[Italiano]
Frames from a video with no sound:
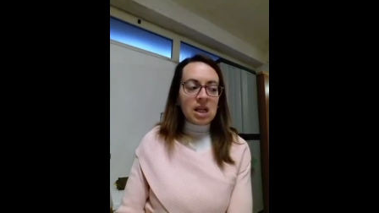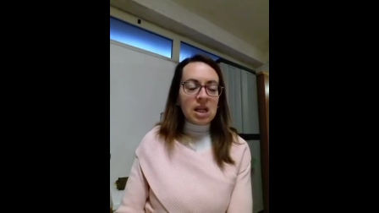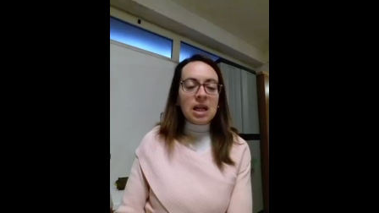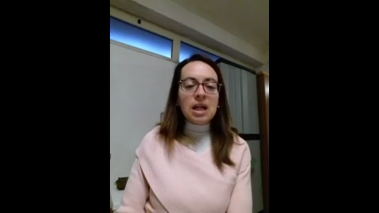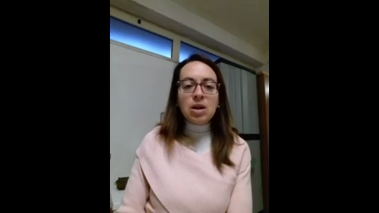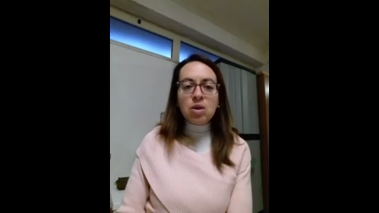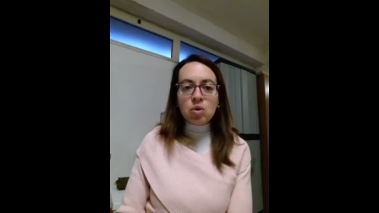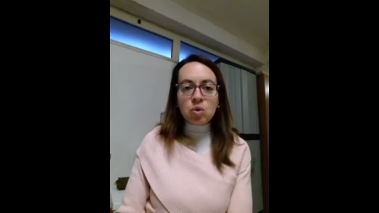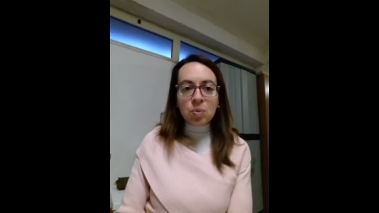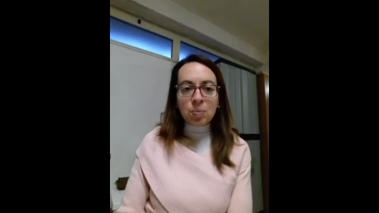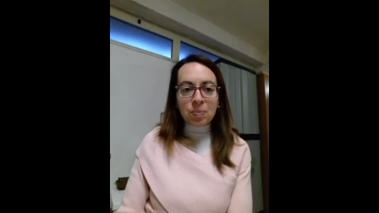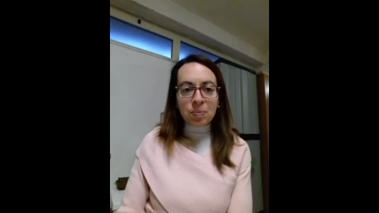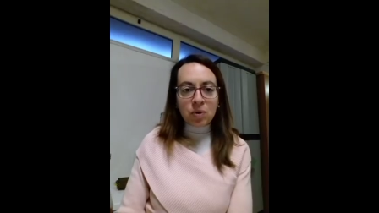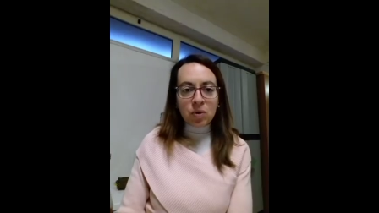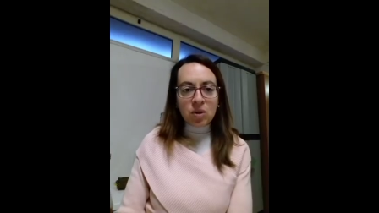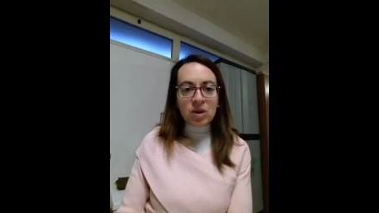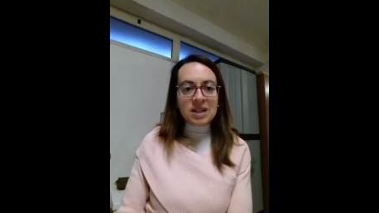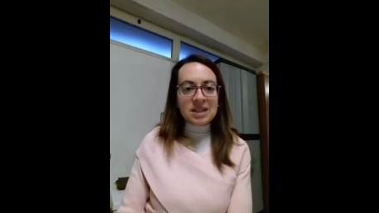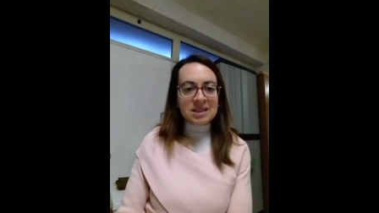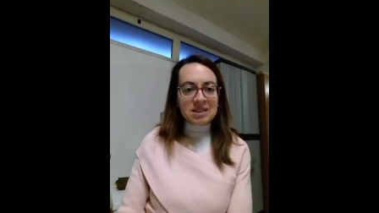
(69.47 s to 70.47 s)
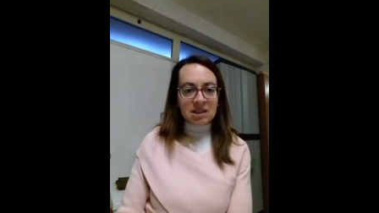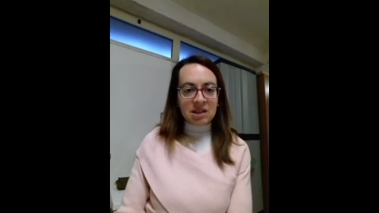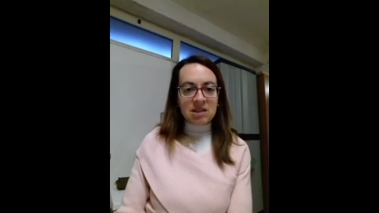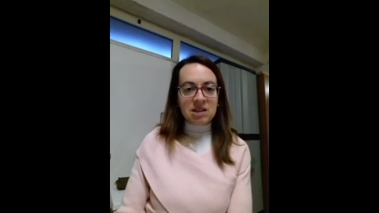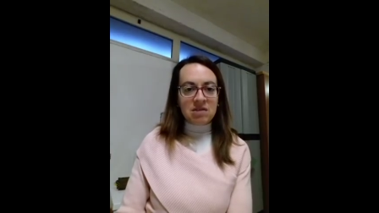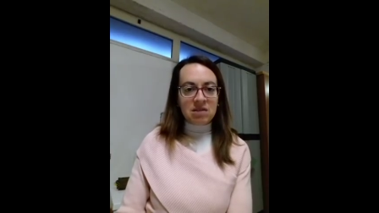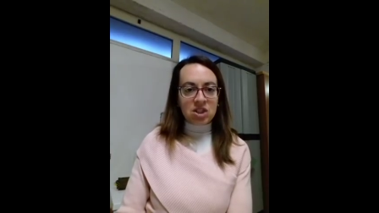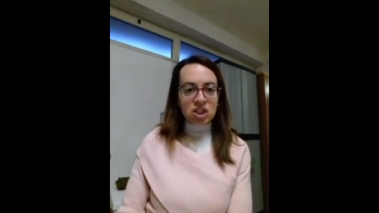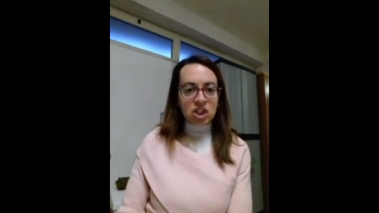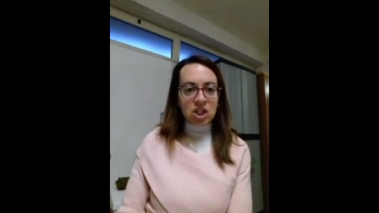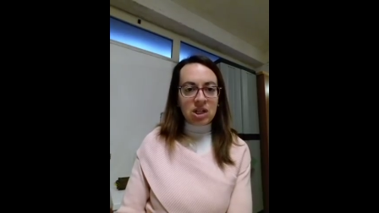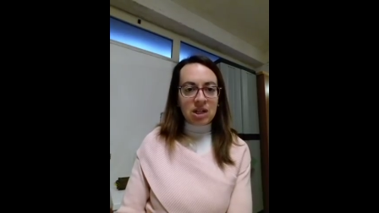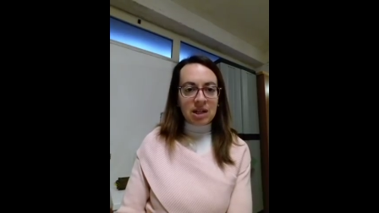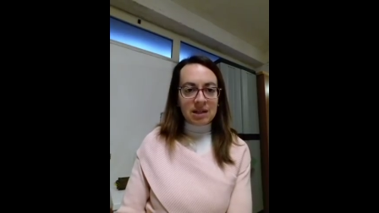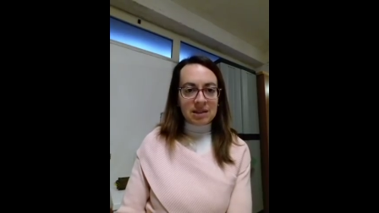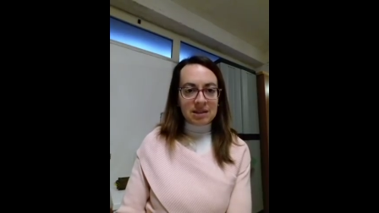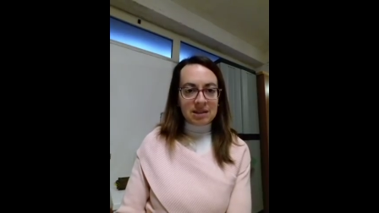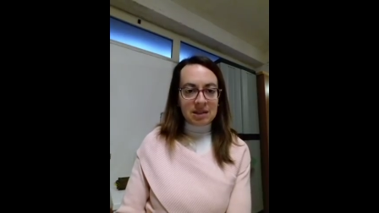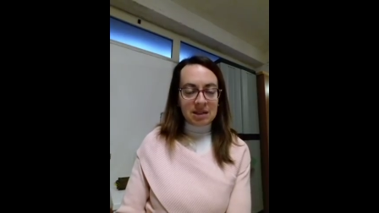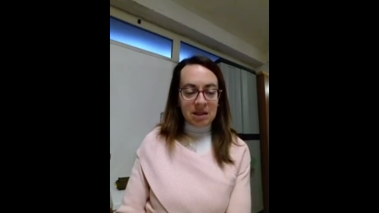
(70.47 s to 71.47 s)
il gruppo rischia di
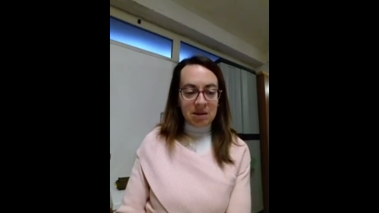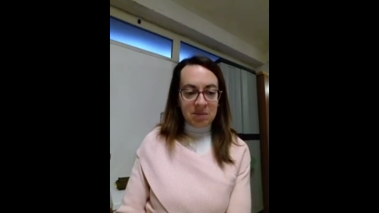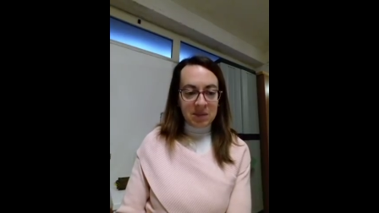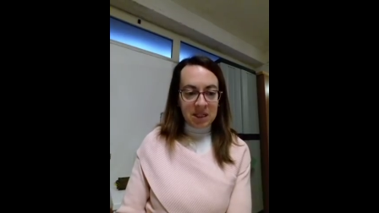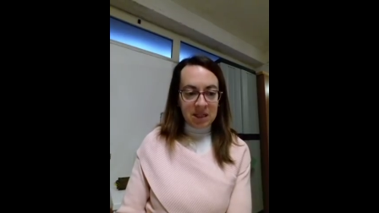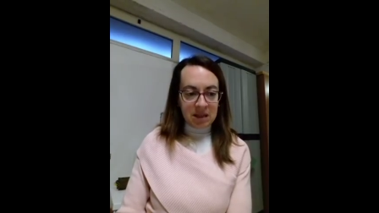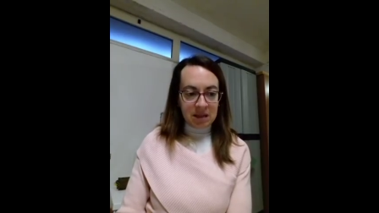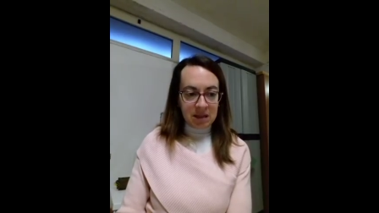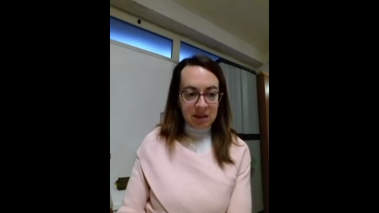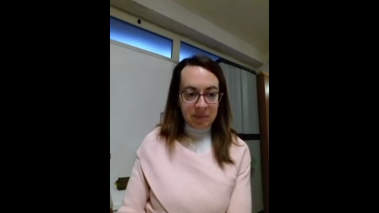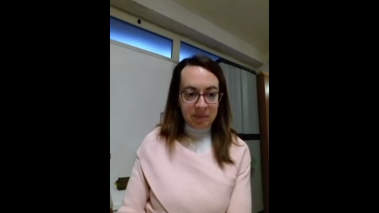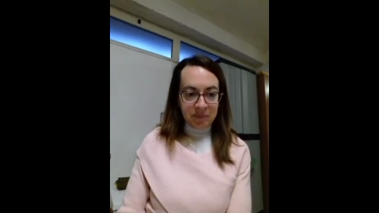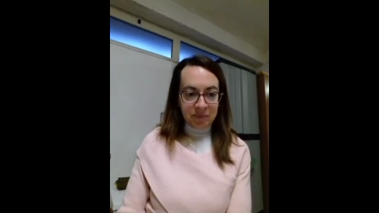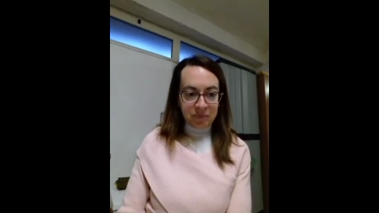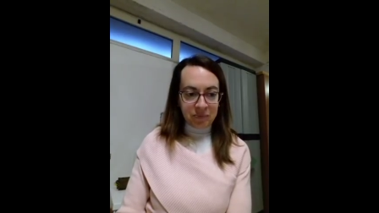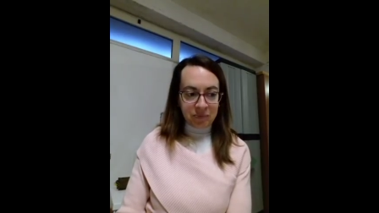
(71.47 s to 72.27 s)
vacillare seriamente.